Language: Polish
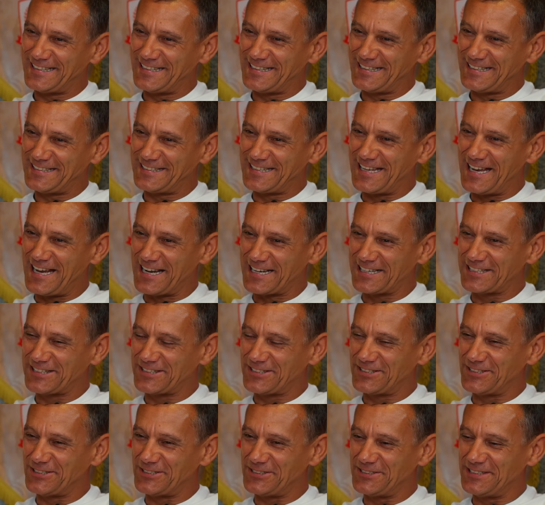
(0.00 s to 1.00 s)
E, tak,
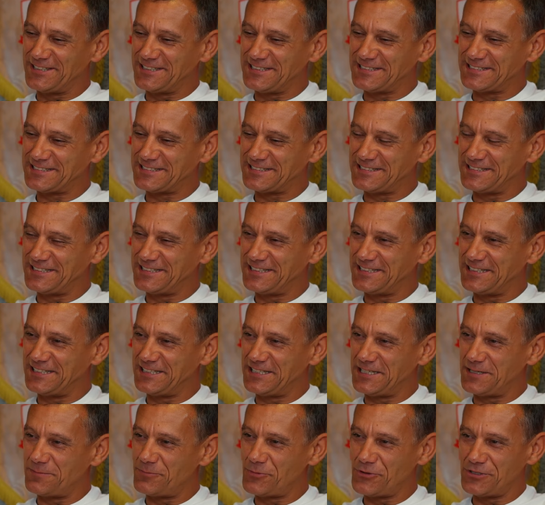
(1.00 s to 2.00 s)
to jest e,
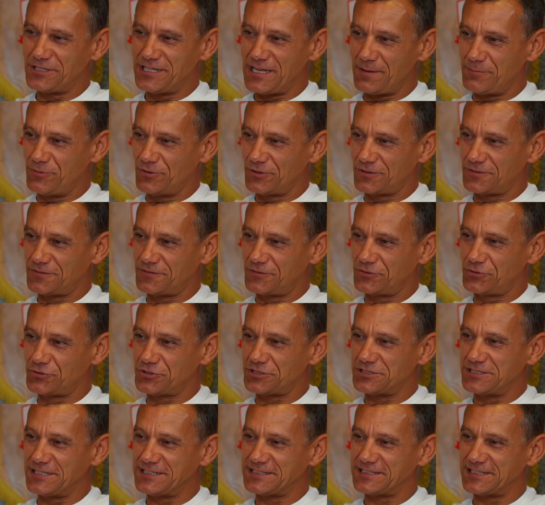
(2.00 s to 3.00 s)
mój debiut w
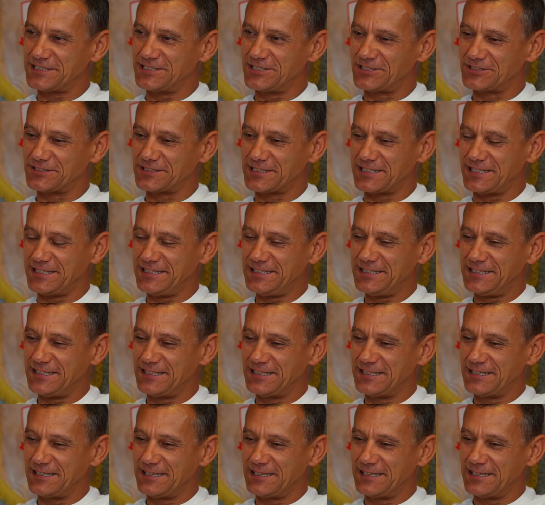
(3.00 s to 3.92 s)
drużynie seniorskiej.